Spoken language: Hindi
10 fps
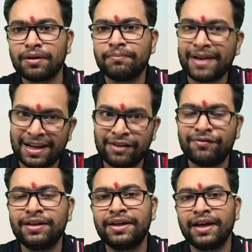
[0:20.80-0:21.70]
पहले
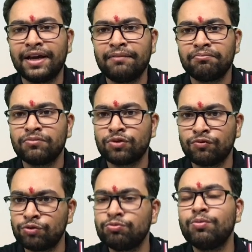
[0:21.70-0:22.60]
फिल किया है तो
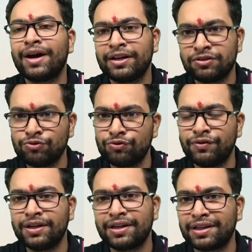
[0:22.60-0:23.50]
वो दोबारा जरूर
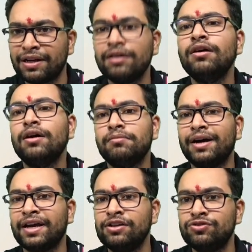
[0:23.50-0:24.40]
फिल कर देना
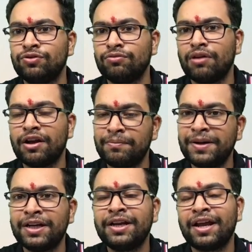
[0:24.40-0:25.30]
बाकी जो
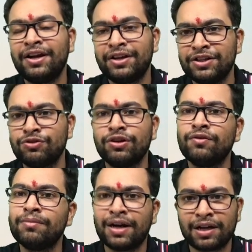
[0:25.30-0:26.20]
रिपीटेड एंट्रीज होगी वो
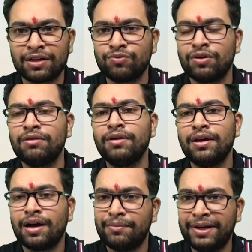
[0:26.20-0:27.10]
मैं हटा दूंगा
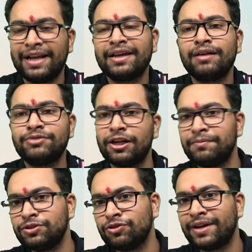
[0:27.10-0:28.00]
अभी टेलीग्राम चैनल
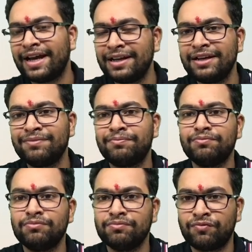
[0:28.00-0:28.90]
पर जो नया लिंक
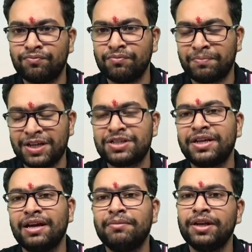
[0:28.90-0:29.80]
पेस्ट
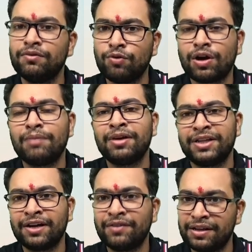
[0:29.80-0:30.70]
किया मैंने वो काम आ
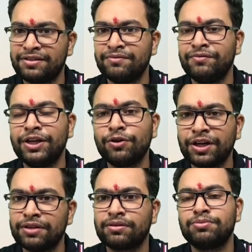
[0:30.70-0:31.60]
जाएगा वरना वीडियो के
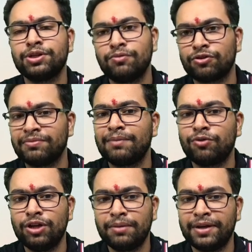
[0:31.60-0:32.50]
डिस्क्रिप्शन बॉक्स में आपको
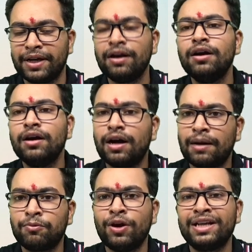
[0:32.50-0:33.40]
लिंक मिलेगा
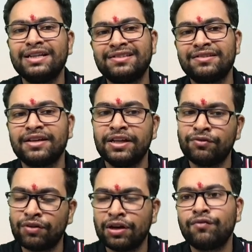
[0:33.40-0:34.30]
आपको एनालिसिस के लिए
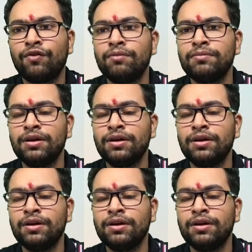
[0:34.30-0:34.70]
वो वाला फॉर्म